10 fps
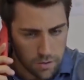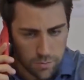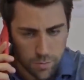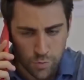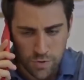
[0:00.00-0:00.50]

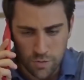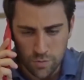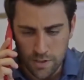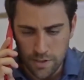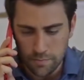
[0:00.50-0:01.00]
Alo Buse
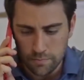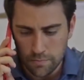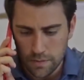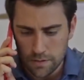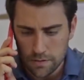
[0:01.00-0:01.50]
güzelim.
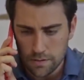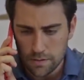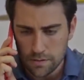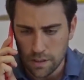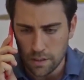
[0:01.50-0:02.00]

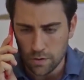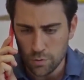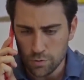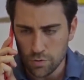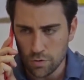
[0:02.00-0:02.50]
Sen
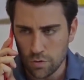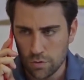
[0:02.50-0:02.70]
ağlıyor musun? Ne